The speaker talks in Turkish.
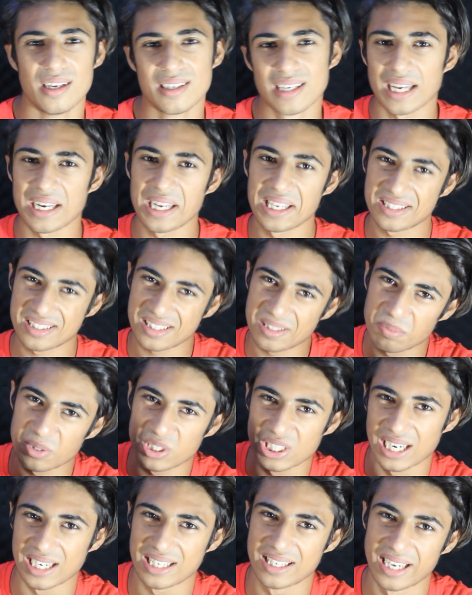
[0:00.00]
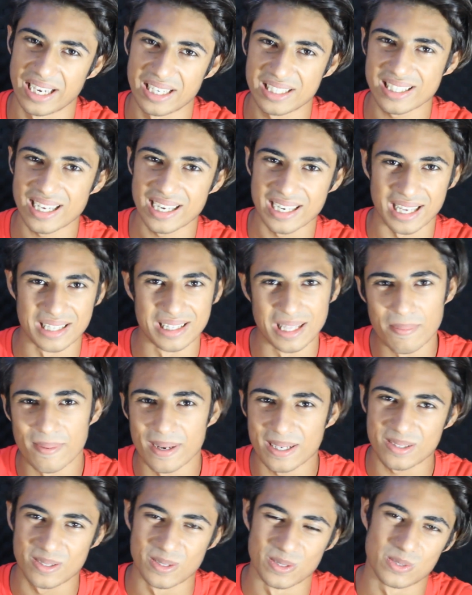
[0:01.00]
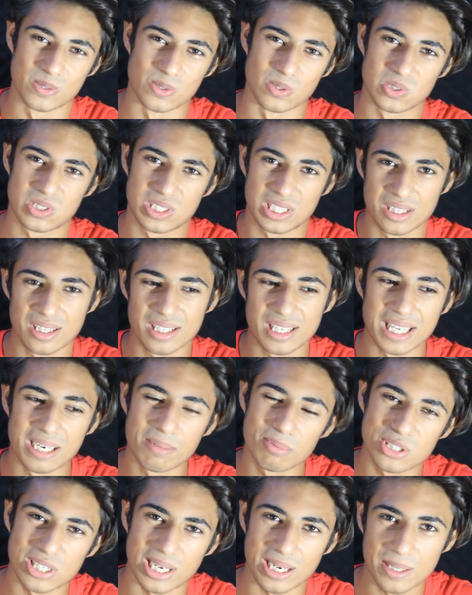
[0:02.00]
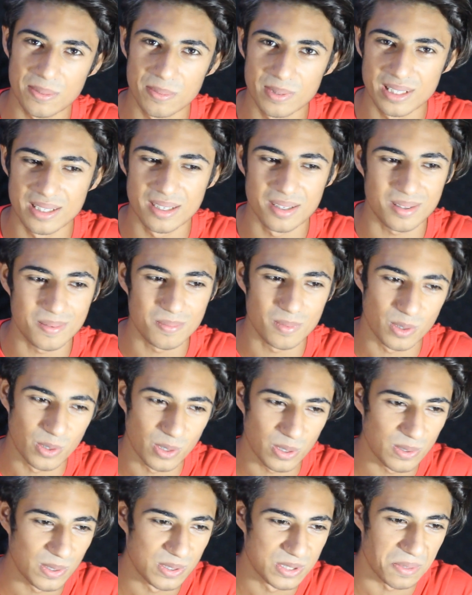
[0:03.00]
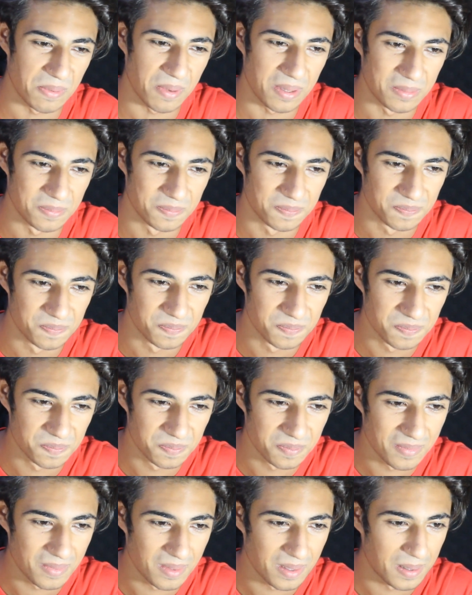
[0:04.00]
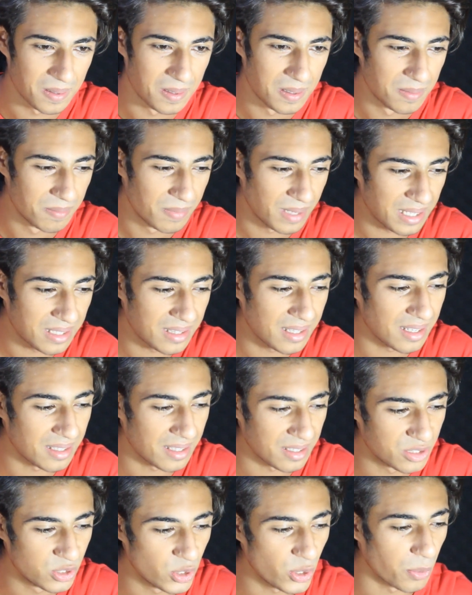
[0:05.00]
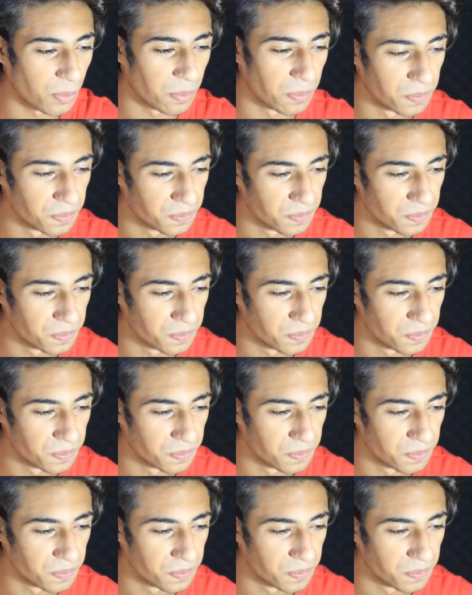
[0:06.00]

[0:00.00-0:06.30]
Yani eski bir şarkı gençler yani ne bekliyorsunuz? Şimdi yeni bir şarkımı dinleteyim de görün o zaman. Bekleyin açıyorum.